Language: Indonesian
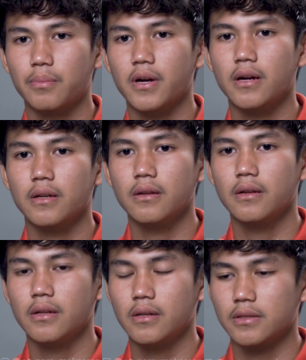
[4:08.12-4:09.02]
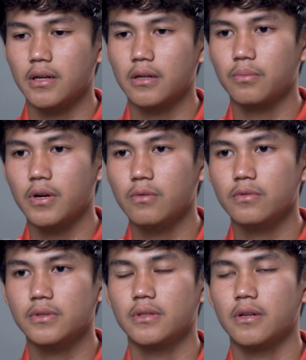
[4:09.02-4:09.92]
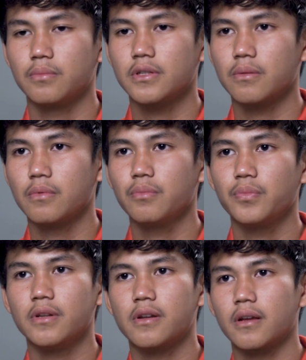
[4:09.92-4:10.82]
lapangan sangat bagus dan bisa memimpin